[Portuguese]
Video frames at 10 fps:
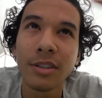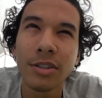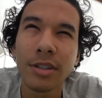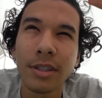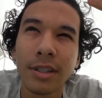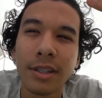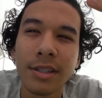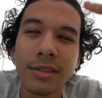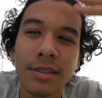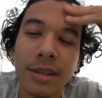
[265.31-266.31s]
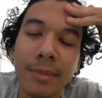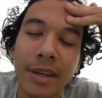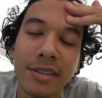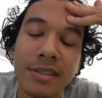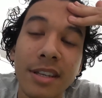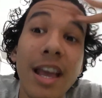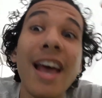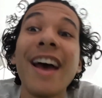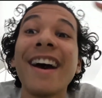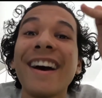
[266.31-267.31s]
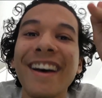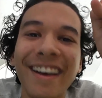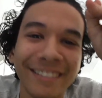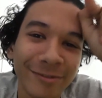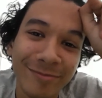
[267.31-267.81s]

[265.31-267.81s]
Titãs, que mais? Ah,